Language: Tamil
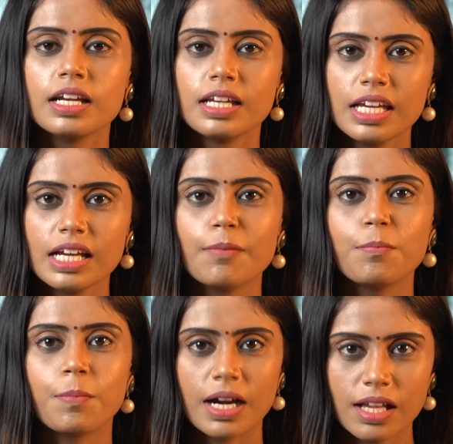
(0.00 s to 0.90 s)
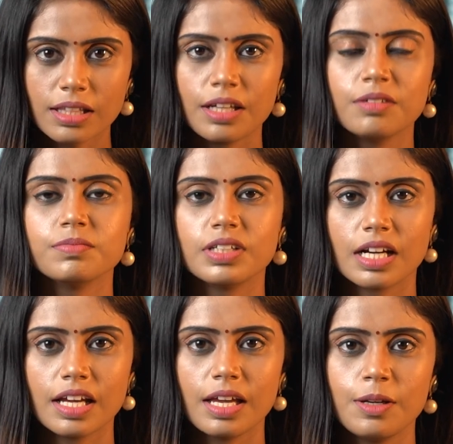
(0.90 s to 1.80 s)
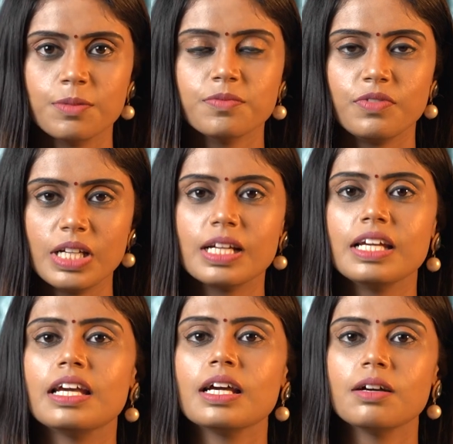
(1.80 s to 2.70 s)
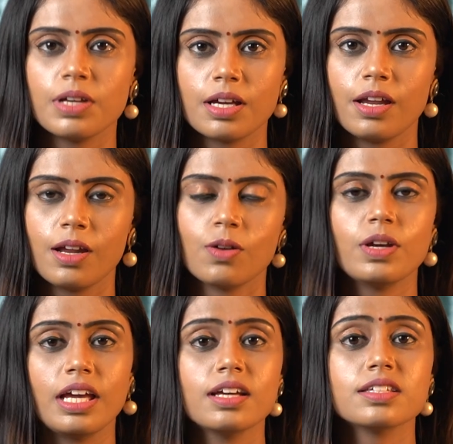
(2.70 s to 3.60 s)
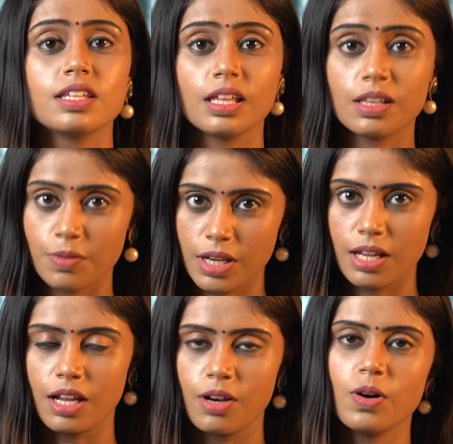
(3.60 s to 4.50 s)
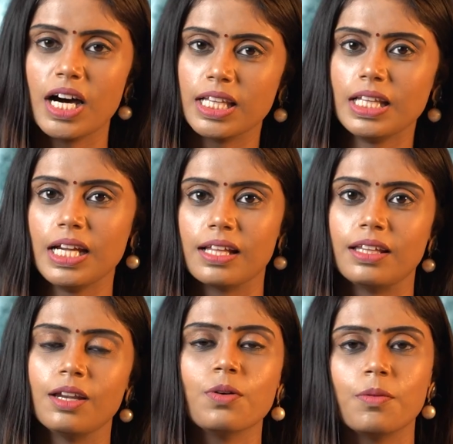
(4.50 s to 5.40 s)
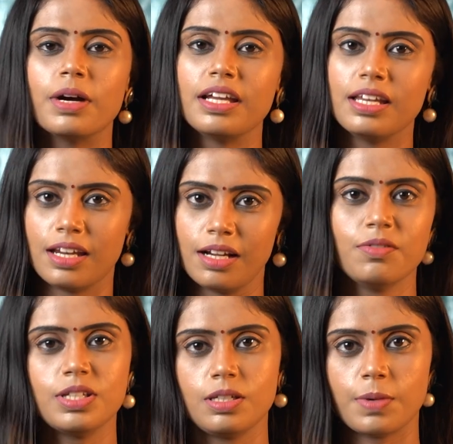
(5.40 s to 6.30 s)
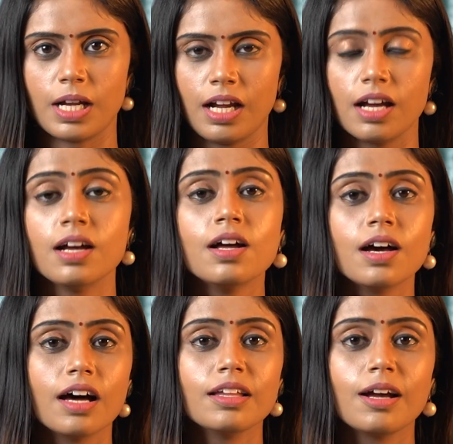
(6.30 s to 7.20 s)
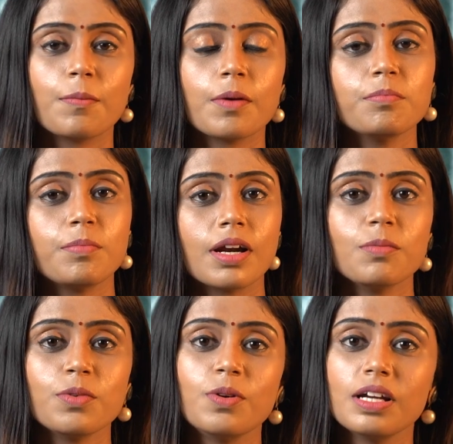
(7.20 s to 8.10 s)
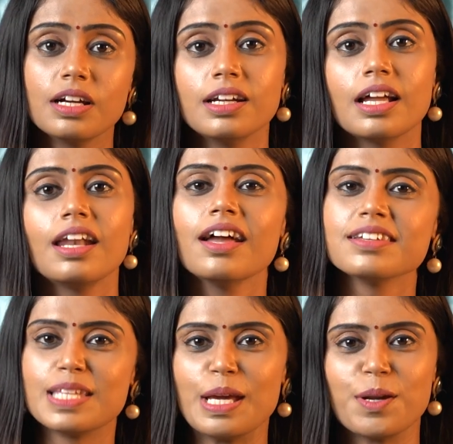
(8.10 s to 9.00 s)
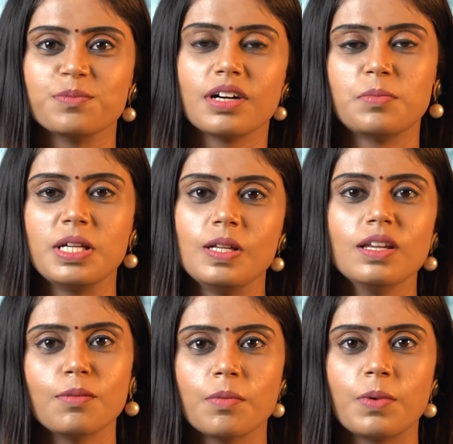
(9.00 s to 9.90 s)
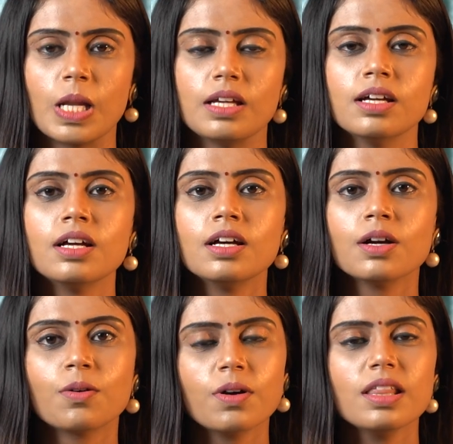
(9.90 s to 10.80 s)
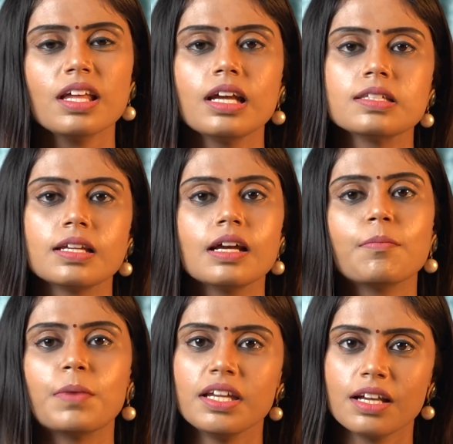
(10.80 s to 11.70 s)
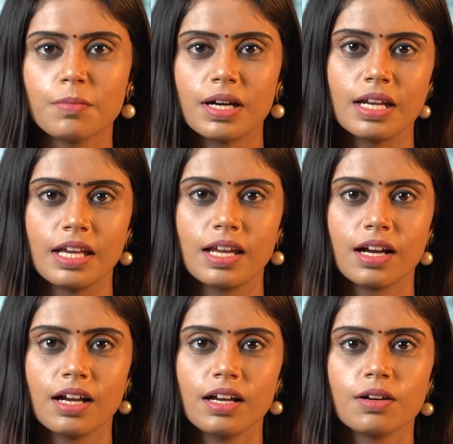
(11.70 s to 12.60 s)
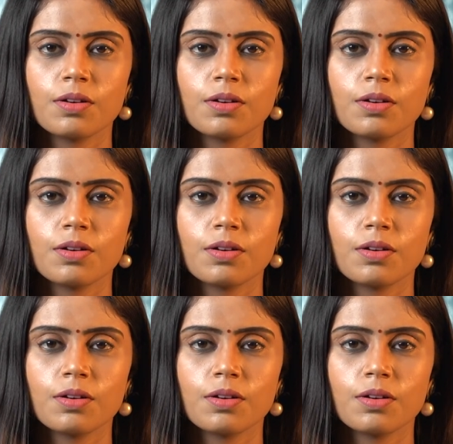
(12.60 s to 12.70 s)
நீங்கள் பணத்தையும் நகையையும் வீட்டில் எங்கே வைக்கிறீங்களோ எங்கே சேர்த்து வைக்கிறீங்களோ அந்த இடத்துல ஒரு மயிலிறகு வச்சு பாருங்கள் அதுக்கப்புறம் பணம் உங்களுக்கு நல்லா சேரும் அப்படின்னு நம்பப்படுது குழந்தைங்க சரியாக படிக்க மாட்டேங்கிறாங்க